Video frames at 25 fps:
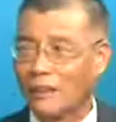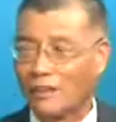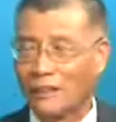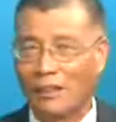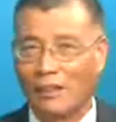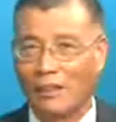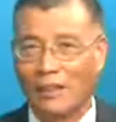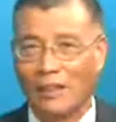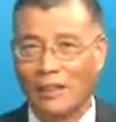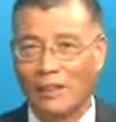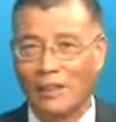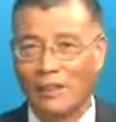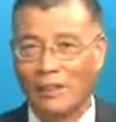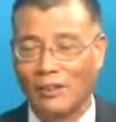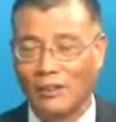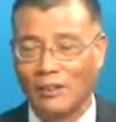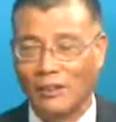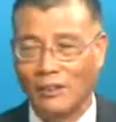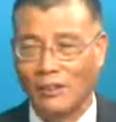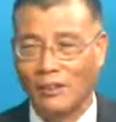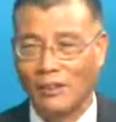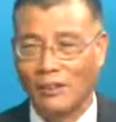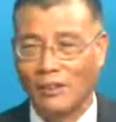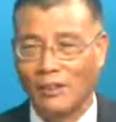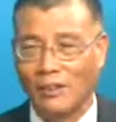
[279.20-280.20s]
也是很好的
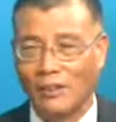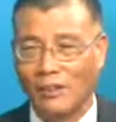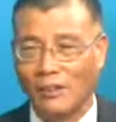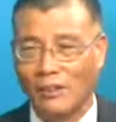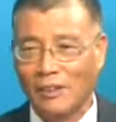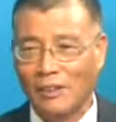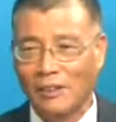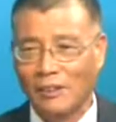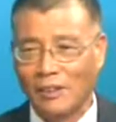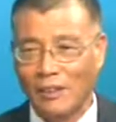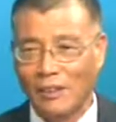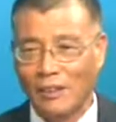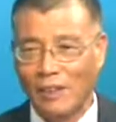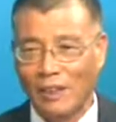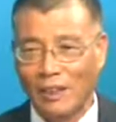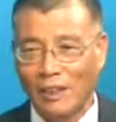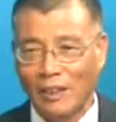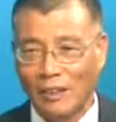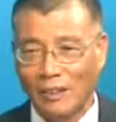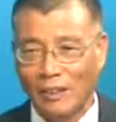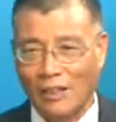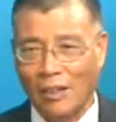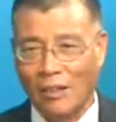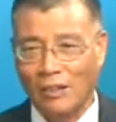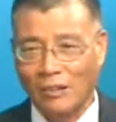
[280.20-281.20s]
一个。
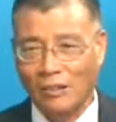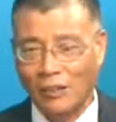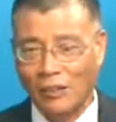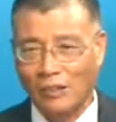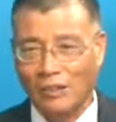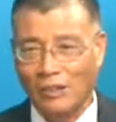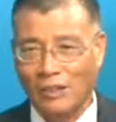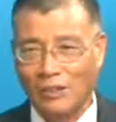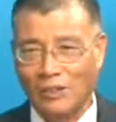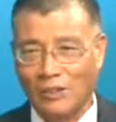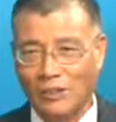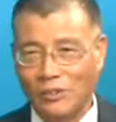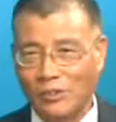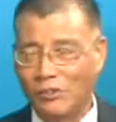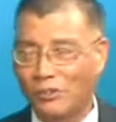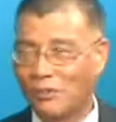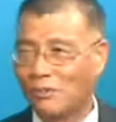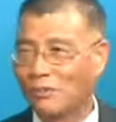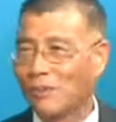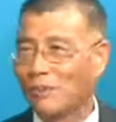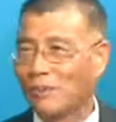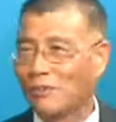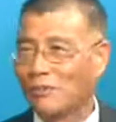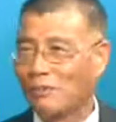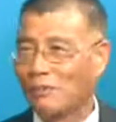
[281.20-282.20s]
啊，考虑的因素
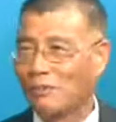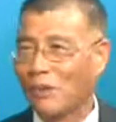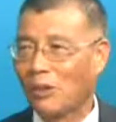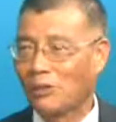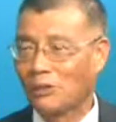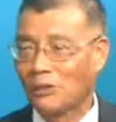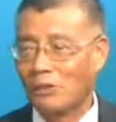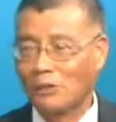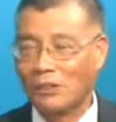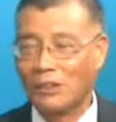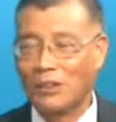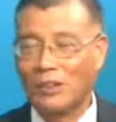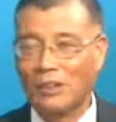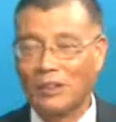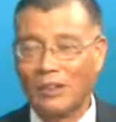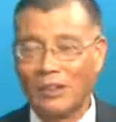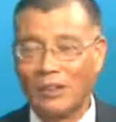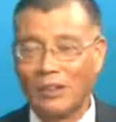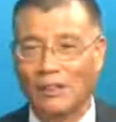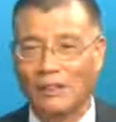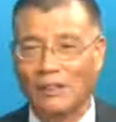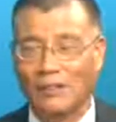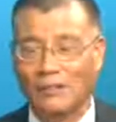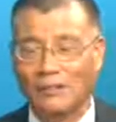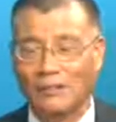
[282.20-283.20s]
嘛，报酬率啊。